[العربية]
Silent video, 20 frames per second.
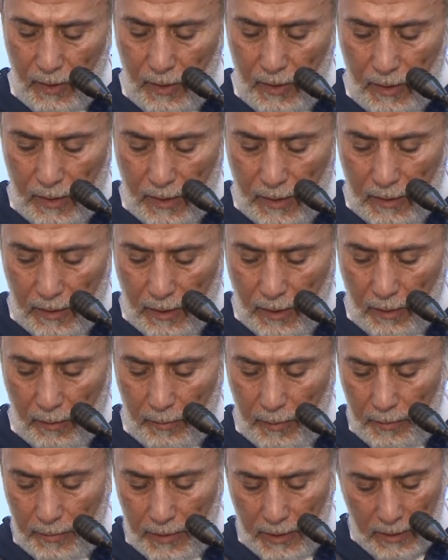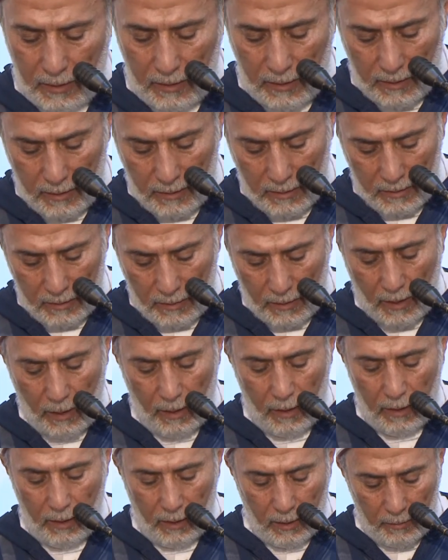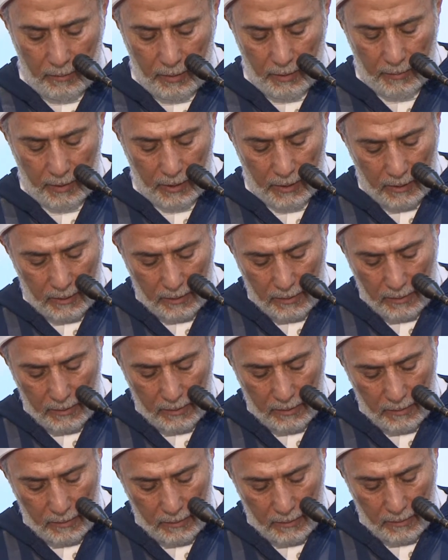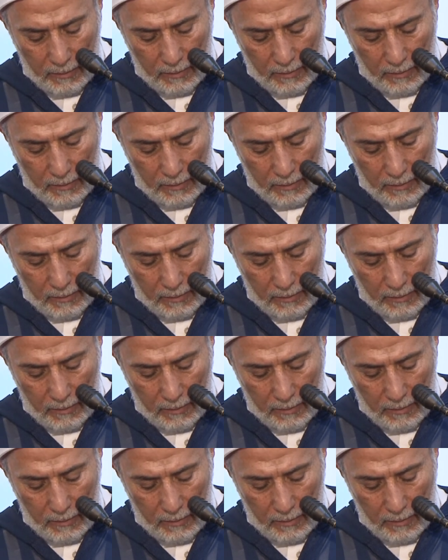دي ده رابع مجلس اه ده رابع مجلس